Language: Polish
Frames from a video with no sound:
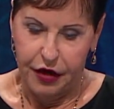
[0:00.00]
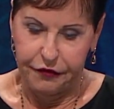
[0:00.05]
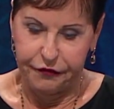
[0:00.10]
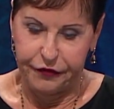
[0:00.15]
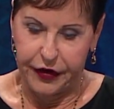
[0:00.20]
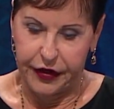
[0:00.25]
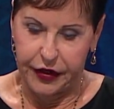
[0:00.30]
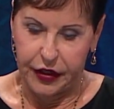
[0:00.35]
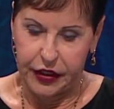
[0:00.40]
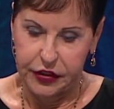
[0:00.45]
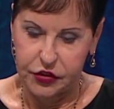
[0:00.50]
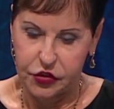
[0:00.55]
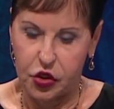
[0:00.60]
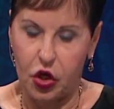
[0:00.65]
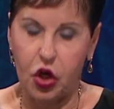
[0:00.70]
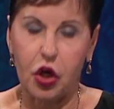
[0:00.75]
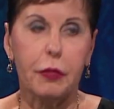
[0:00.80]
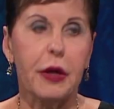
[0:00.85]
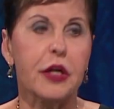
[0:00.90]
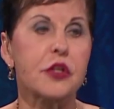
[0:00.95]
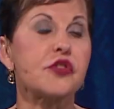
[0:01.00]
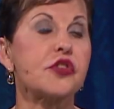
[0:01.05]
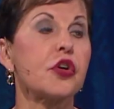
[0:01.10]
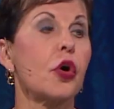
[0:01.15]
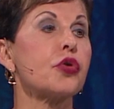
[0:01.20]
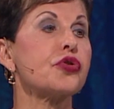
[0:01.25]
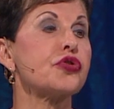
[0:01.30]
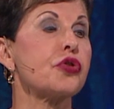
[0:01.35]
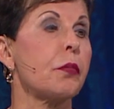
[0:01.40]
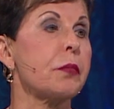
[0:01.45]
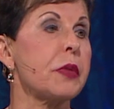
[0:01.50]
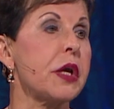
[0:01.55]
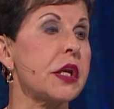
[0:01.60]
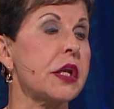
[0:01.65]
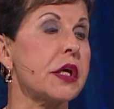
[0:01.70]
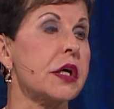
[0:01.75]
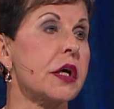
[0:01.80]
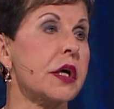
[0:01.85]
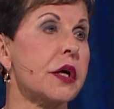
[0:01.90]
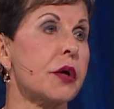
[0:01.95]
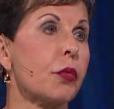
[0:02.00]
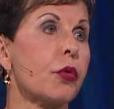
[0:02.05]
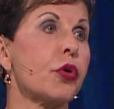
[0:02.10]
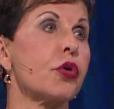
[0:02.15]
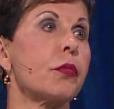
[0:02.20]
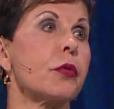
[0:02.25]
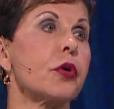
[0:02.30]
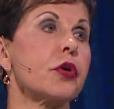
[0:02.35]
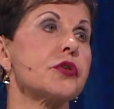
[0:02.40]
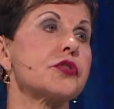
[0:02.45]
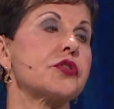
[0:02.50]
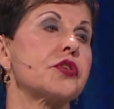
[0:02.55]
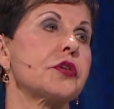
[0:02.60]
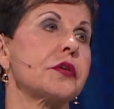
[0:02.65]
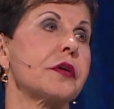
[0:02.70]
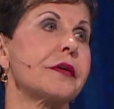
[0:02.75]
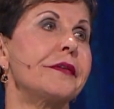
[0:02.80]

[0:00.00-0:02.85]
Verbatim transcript: a tak dokładniej o mediach społecznościowych i